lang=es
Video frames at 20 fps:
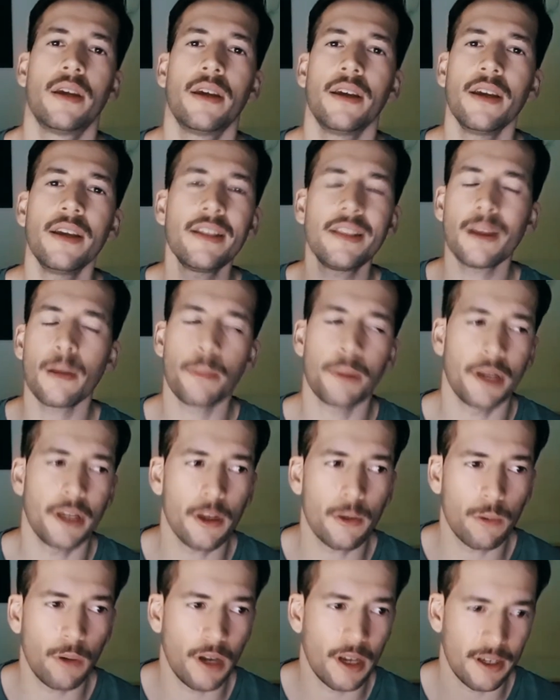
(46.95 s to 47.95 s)
Esta
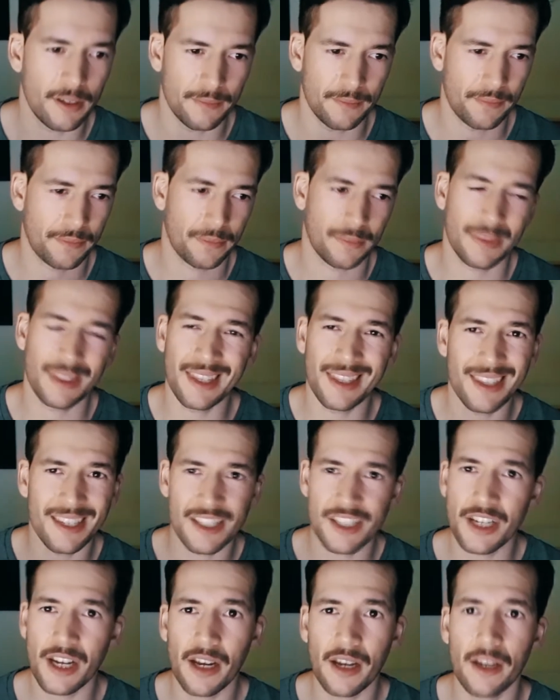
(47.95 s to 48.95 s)
película, desde
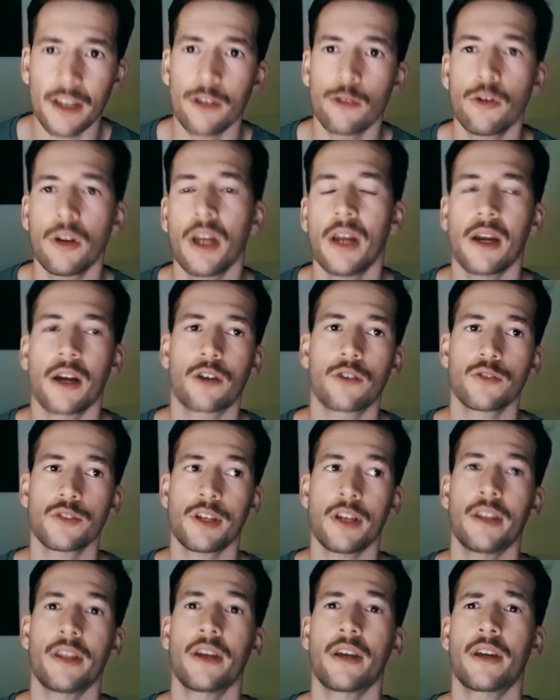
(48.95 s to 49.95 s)
ya, y una de las
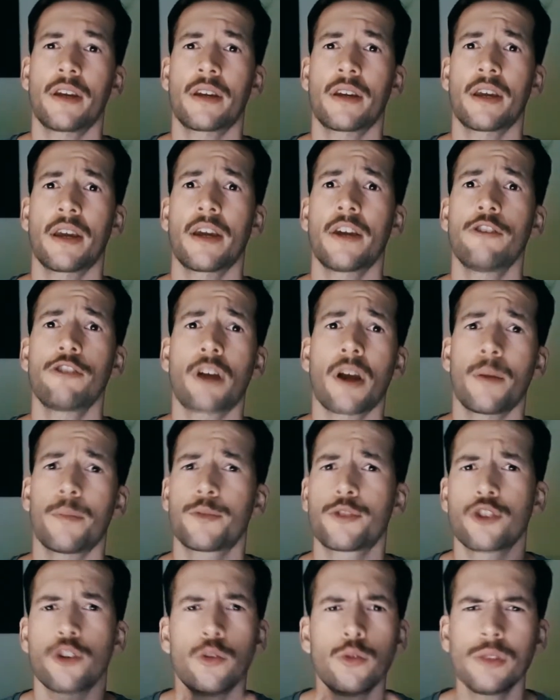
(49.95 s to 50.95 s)
cosas de que creo que
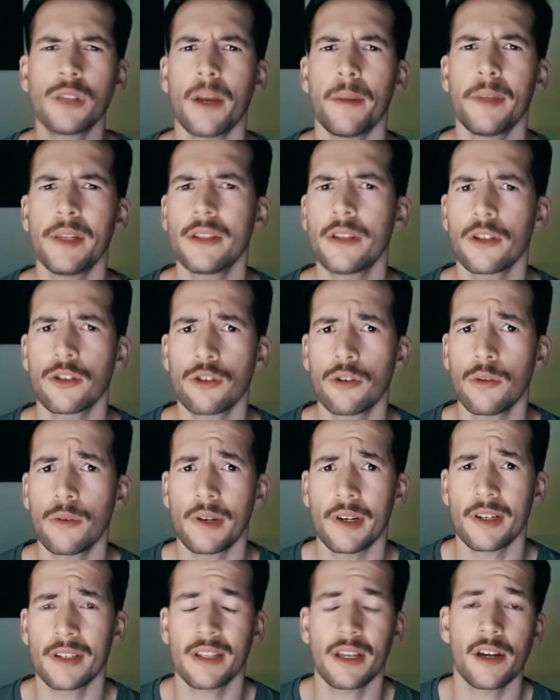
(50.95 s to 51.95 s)
absolutamente todos
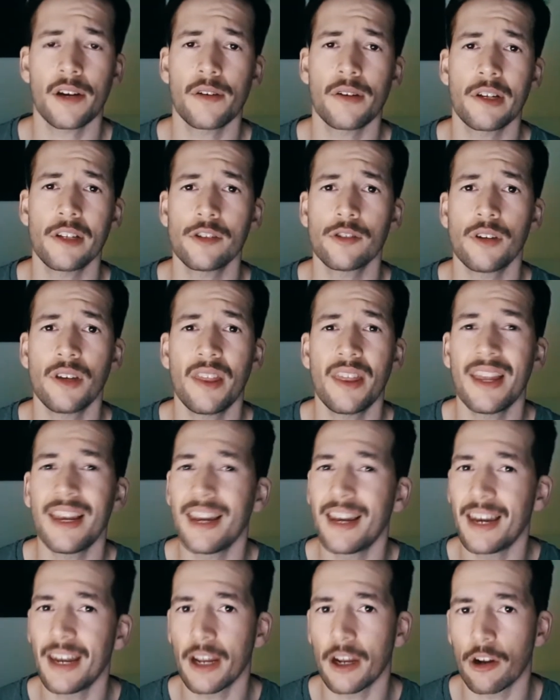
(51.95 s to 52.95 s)
van a estar hablando es del
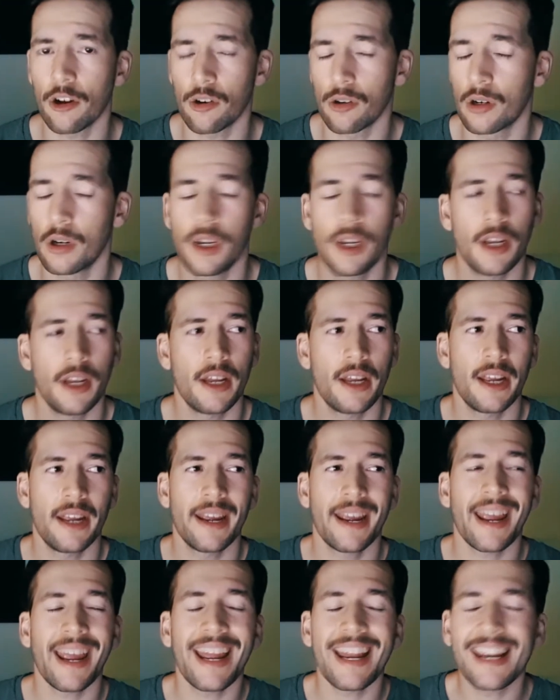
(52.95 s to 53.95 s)
elenco.
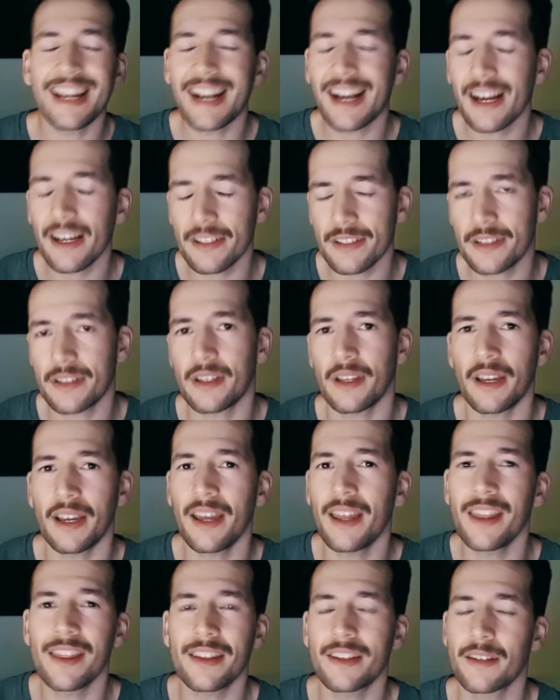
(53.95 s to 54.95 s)
El cast
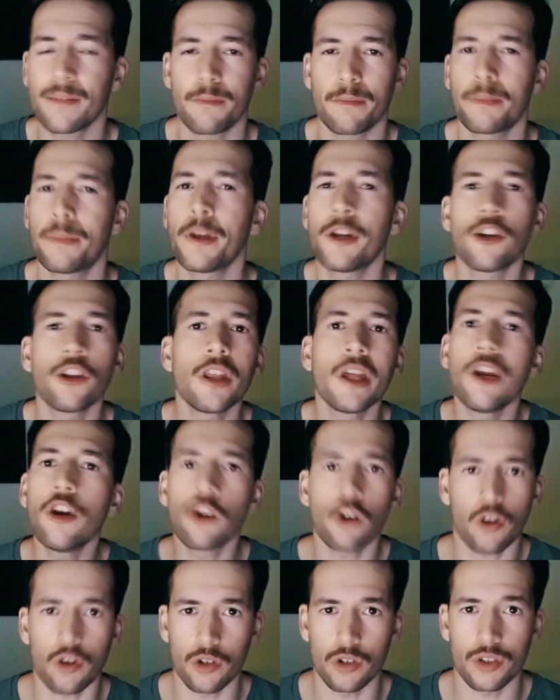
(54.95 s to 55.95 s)
es, pero de
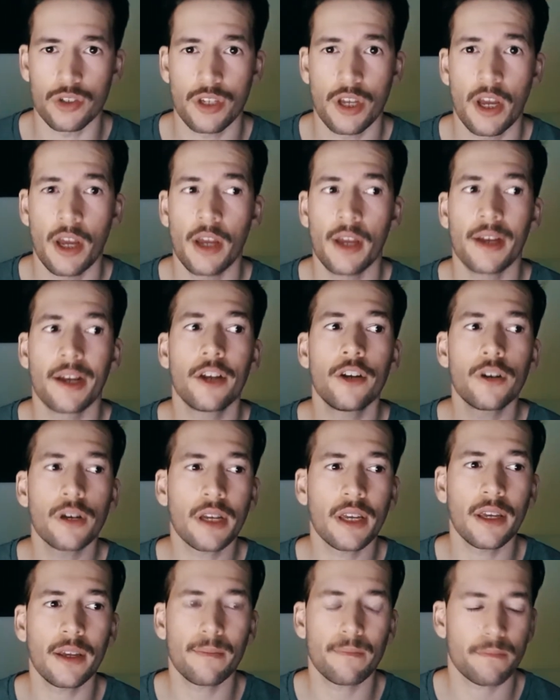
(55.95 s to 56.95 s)
locos. Creo
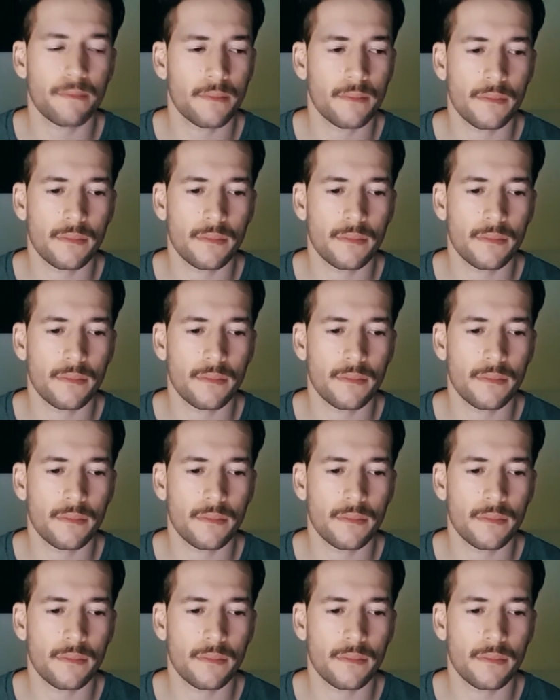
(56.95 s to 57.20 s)
que